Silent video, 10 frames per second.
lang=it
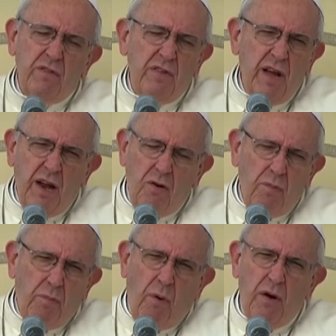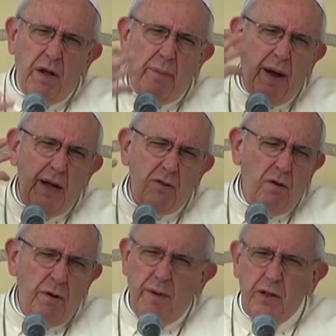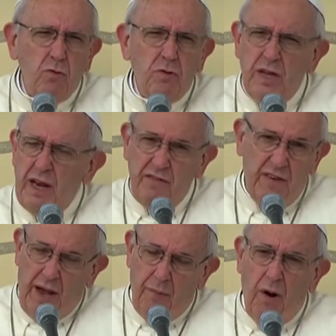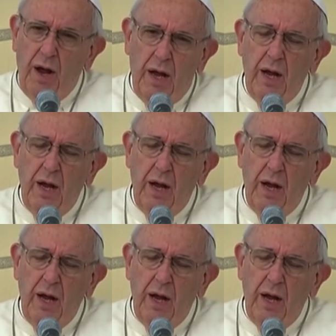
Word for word: siano pochi peccatori, ma tutti ne siamo. Eh?